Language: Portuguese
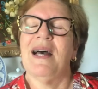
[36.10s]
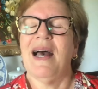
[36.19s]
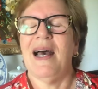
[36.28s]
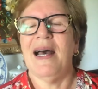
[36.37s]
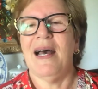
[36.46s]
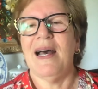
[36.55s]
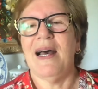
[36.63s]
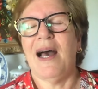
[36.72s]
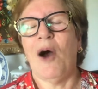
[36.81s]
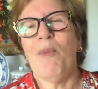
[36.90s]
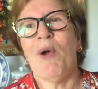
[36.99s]
a,
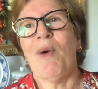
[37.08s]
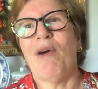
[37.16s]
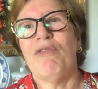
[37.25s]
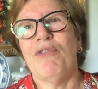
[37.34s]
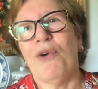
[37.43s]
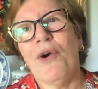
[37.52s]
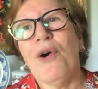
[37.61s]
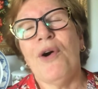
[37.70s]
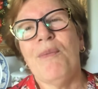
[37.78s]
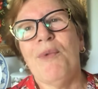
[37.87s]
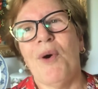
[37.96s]
ao meu
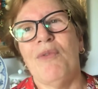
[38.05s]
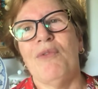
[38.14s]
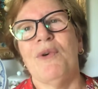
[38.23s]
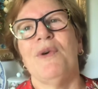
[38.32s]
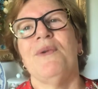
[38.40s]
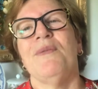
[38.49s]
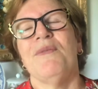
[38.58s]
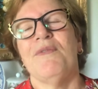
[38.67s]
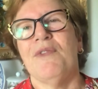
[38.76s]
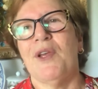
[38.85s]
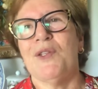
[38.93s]
avô. Meu avô
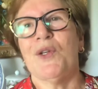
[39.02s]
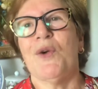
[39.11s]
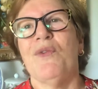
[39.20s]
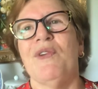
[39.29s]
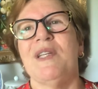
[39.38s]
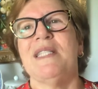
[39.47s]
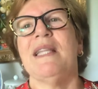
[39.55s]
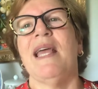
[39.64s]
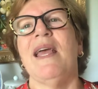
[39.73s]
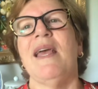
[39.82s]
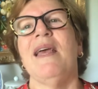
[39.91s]
veio se
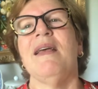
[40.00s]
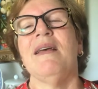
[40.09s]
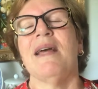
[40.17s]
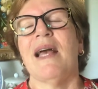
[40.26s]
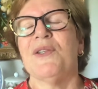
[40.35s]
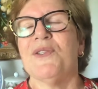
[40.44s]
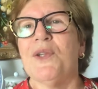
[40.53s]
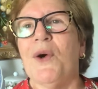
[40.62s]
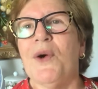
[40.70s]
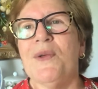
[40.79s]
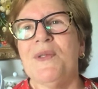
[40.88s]
converter,
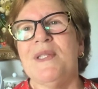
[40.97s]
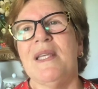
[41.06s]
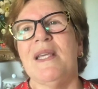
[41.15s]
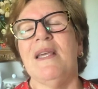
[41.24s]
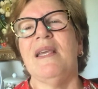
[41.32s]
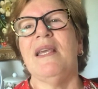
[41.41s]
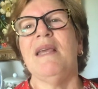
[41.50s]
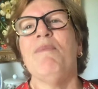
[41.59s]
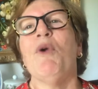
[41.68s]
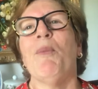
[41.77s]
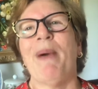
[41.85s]
casou-se e
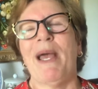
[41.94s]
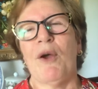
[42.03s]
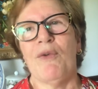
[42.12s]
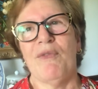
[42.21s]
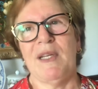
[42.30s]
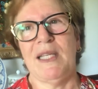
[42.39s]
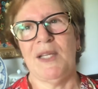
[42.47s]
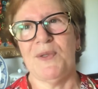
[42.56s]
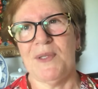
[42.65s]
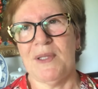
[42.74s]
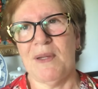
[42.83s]
meu pai
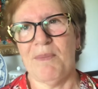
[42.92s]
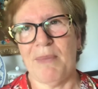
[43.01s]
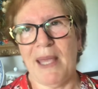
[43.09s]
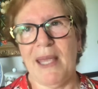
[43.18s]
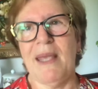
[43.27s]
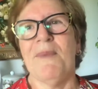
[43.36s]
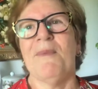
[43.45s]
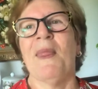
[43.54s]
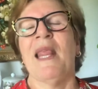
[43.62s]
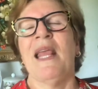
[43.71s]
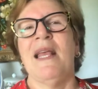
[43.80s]
converteu-se também.
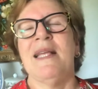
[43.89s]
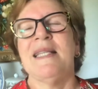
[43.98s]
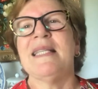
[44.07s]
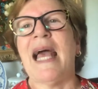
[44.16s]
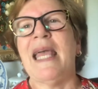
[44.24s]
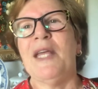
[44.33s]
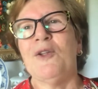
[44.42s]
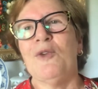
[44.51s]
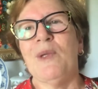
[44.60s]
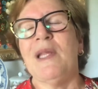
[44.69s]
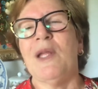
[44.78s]
Saíram
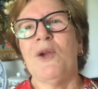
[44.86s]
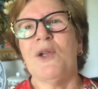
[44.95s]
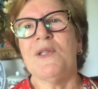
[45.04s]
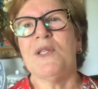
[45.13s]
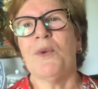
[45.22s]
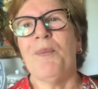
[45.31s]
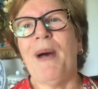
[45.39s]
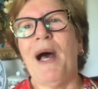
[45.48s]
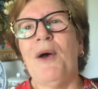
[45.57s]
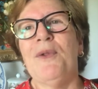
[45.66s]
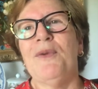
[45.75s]
do interior de São
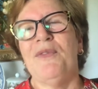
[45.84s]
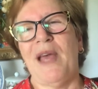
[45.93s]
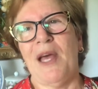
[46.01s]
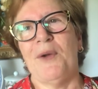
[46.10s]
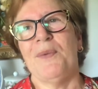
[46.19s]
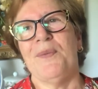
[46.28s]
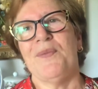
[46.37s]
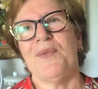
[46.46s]
Paulo, vieram